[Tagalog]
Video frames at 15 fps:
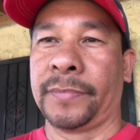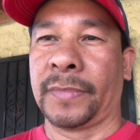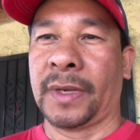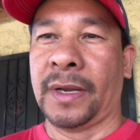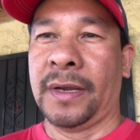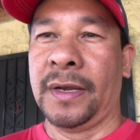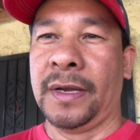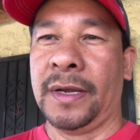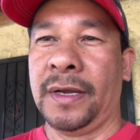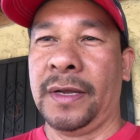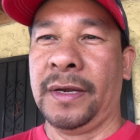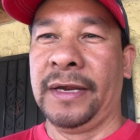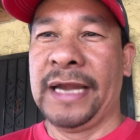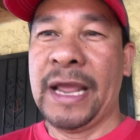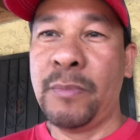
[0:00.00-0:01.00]
uh,
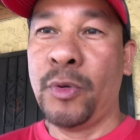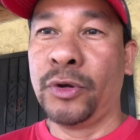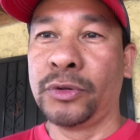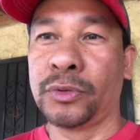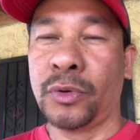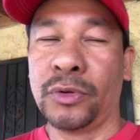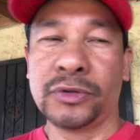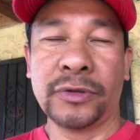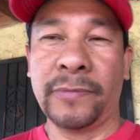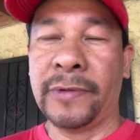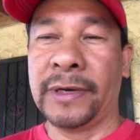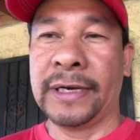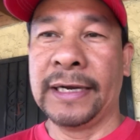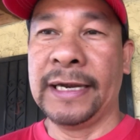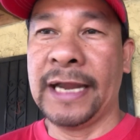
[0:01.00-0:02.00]
lemon kung gusto mo
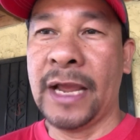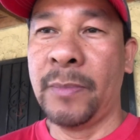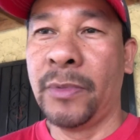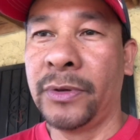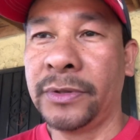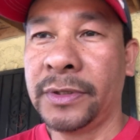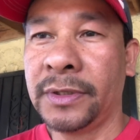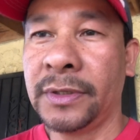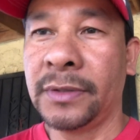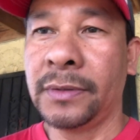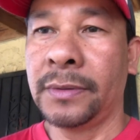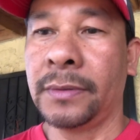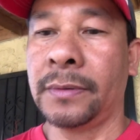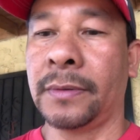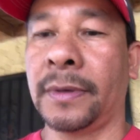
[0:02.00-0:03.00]
ng lemon
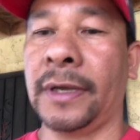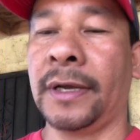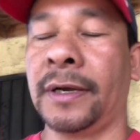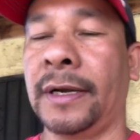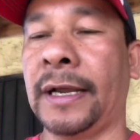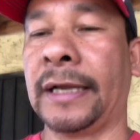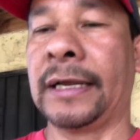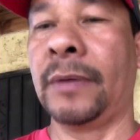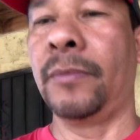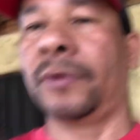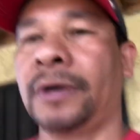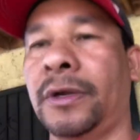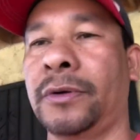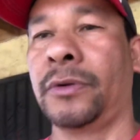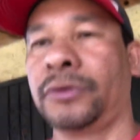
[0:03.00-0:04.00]
kaya lagyan mo
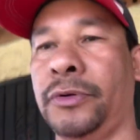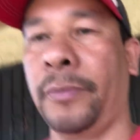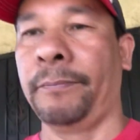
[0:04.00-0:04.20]
na no yung